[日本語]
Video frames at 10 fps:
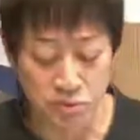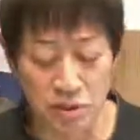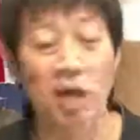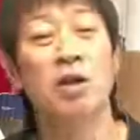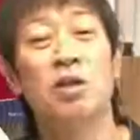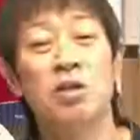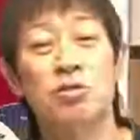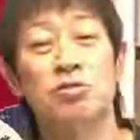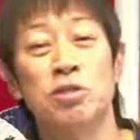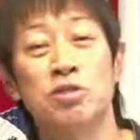て言
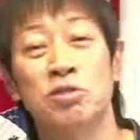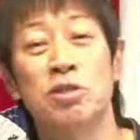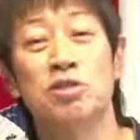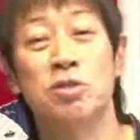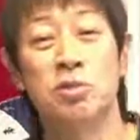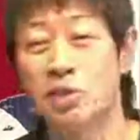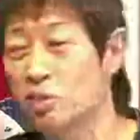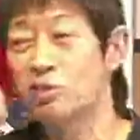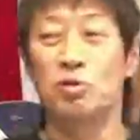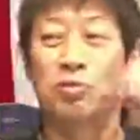うんですけどね。自分に勝
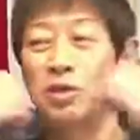つってこんな